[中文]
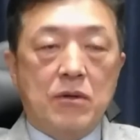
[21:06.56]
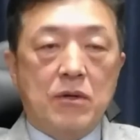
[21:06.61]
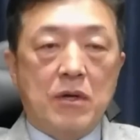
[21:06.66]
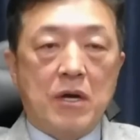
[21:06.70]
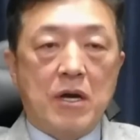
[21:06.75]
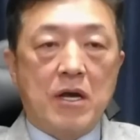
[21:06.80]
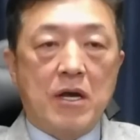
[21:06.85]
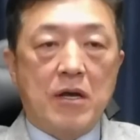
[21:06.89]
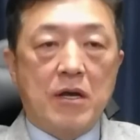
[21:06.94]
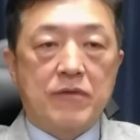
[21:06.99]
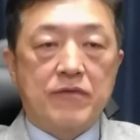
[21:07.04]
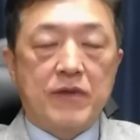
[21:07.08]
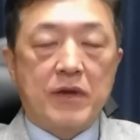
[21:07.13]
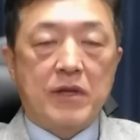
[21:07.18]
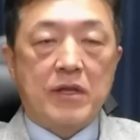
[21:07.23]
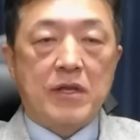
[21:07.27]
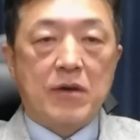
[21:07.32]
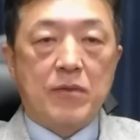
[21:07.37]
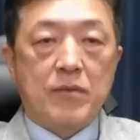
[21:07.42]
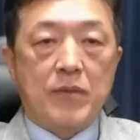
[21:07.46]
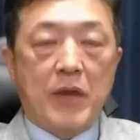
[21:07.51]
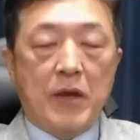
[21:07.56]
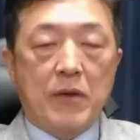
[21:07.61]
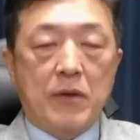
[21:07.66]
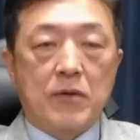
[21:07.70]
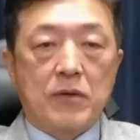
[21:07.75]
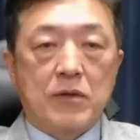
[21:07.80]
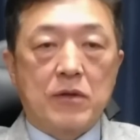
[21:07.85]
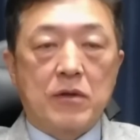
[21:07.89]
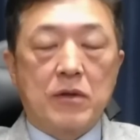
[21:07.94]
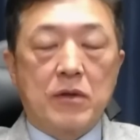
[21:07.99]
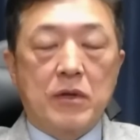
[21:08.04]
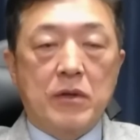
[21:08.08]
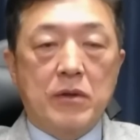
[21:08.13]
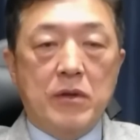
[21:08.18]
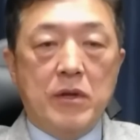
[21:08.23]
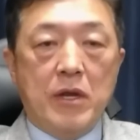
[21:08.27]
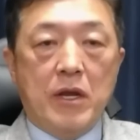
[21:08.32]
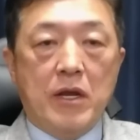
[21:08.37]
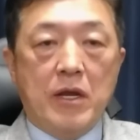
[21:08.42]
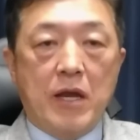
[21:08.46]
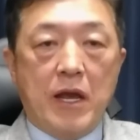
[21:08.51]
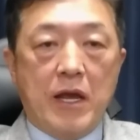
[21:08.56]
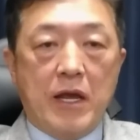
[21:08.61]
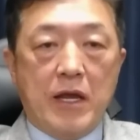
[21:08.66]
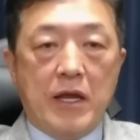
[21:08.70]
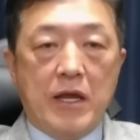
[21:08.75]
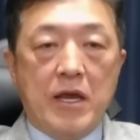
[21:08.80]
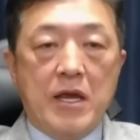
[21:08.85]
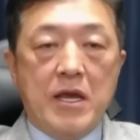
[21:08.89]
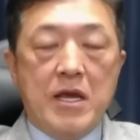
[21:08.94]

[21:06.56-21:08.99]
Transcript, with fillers: 呃飞到美国的领域哎。